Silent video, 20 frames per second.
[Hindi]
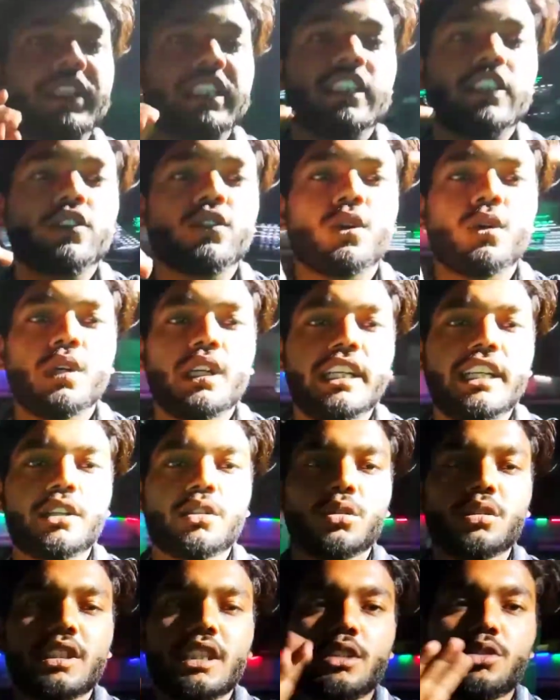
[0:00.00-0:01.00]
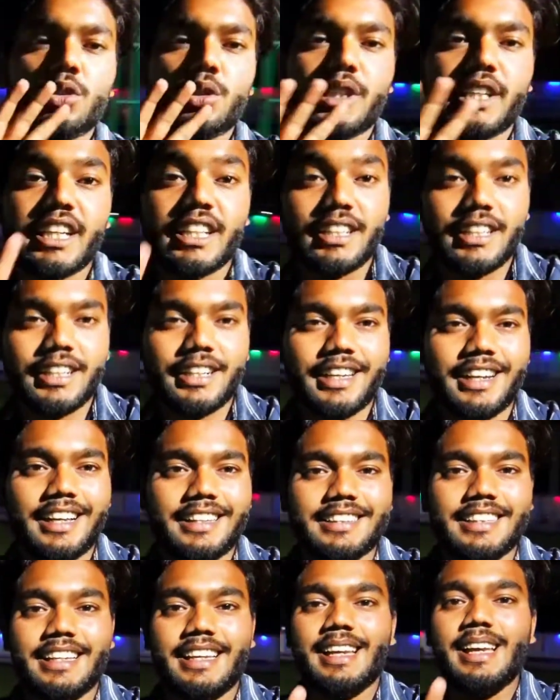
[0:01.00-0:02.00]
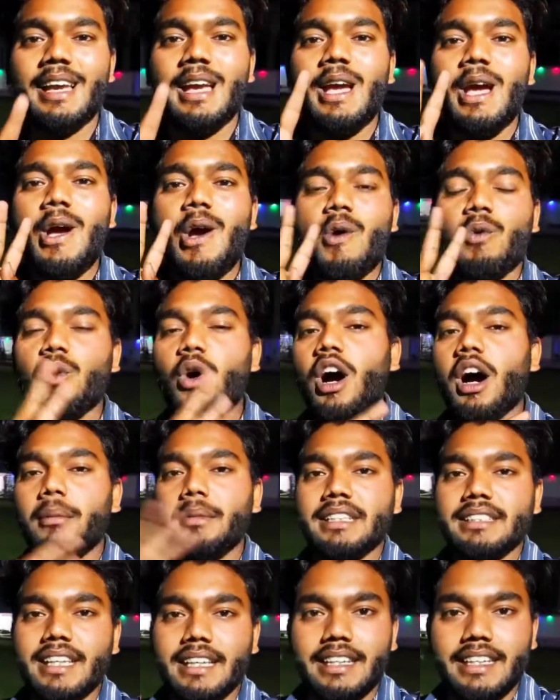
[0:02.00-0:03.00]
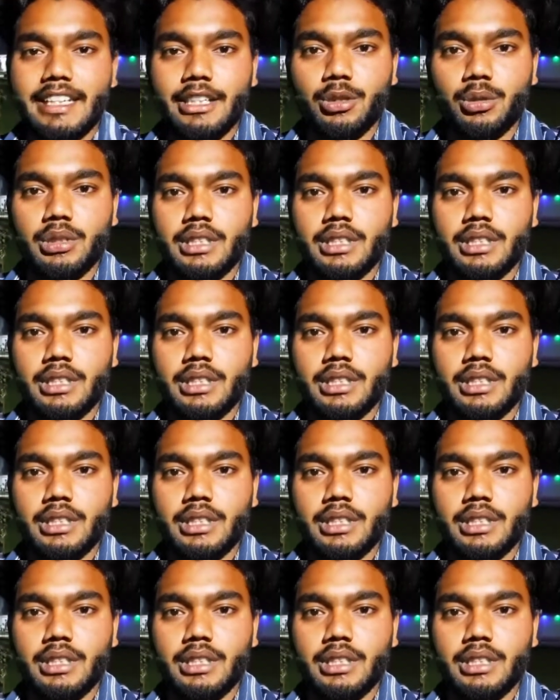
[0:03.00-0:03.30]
बंदे दो लेट होते हैं जो केक लेकर आते हैं वो हमेशा लेट